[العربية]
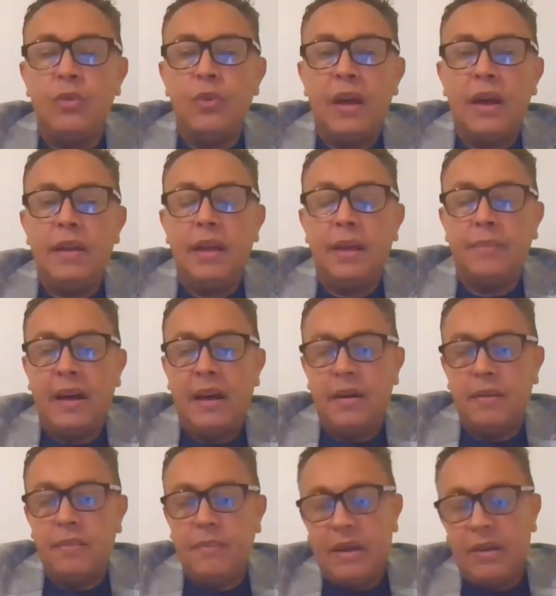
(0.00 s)
هي ما
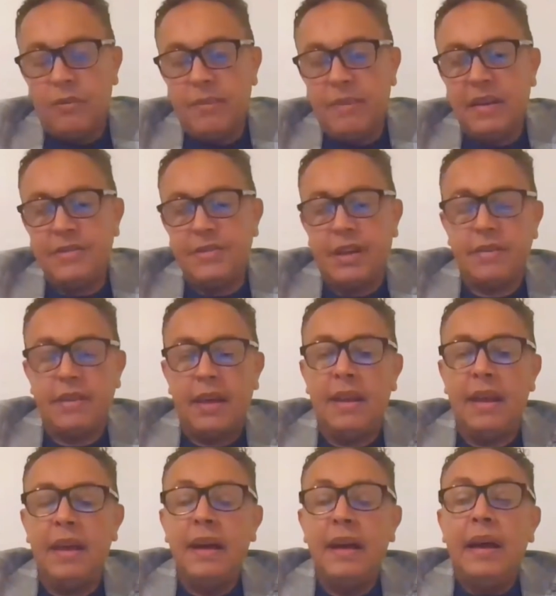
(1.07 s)
ما ما اشرت
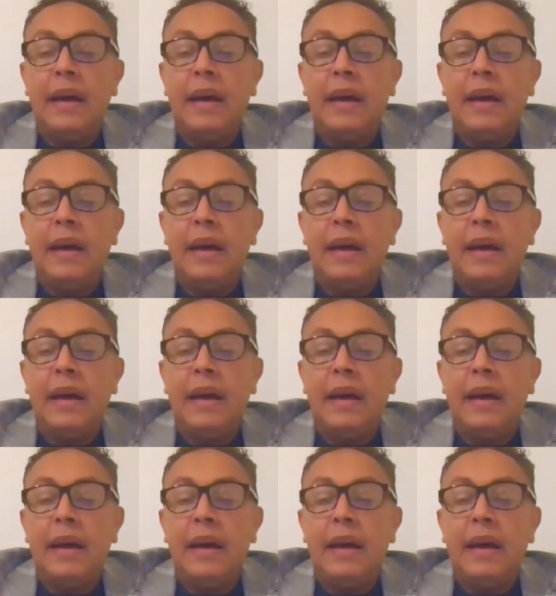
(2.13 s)
اليه،